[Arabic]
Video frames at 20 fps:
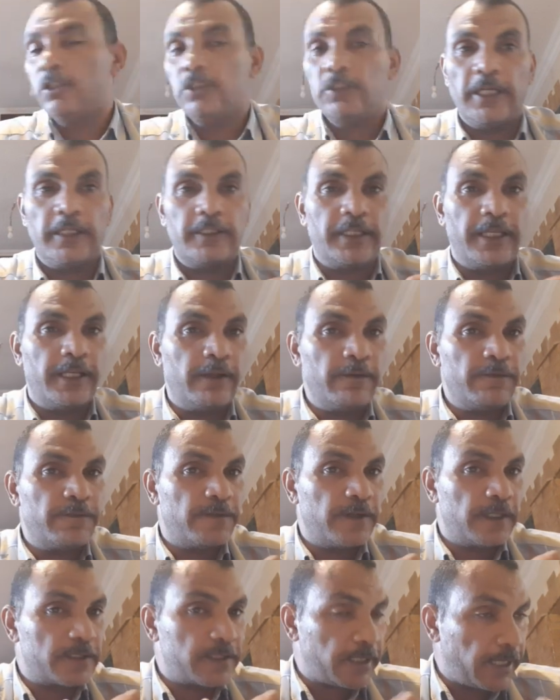
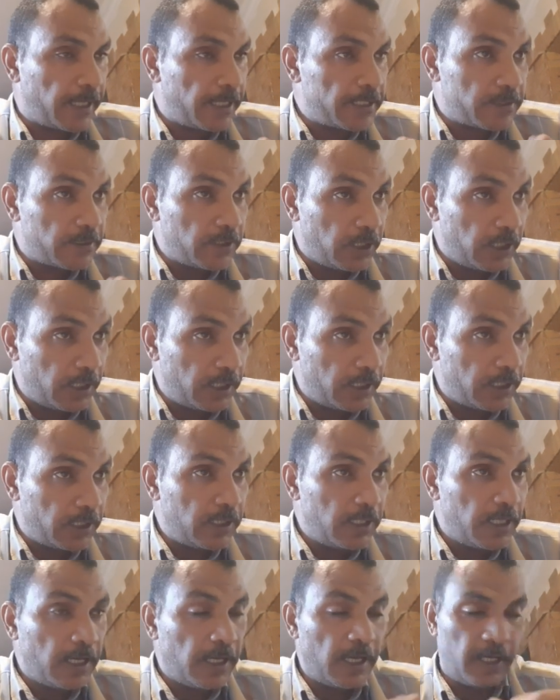يتنفس غاز إيه
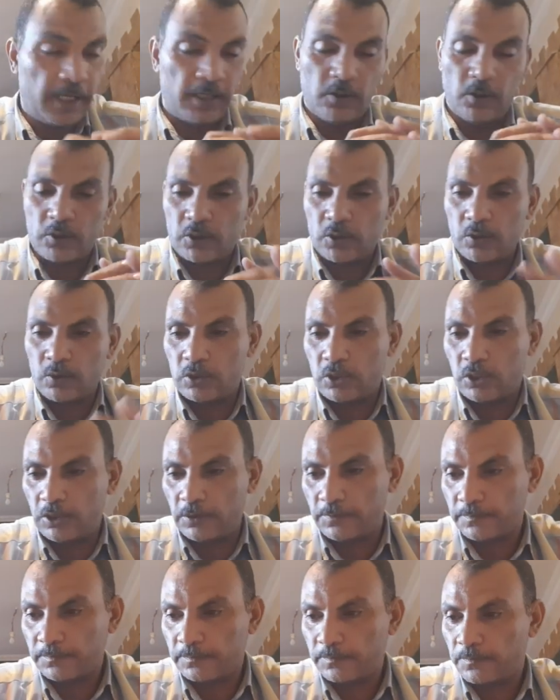
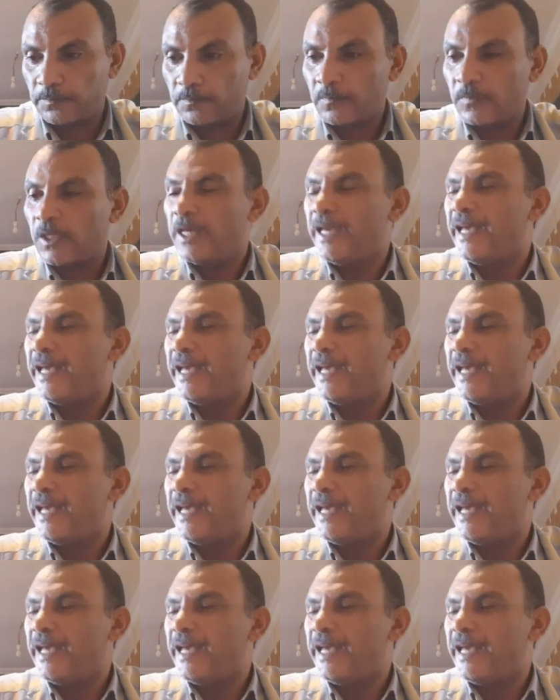الأكسجين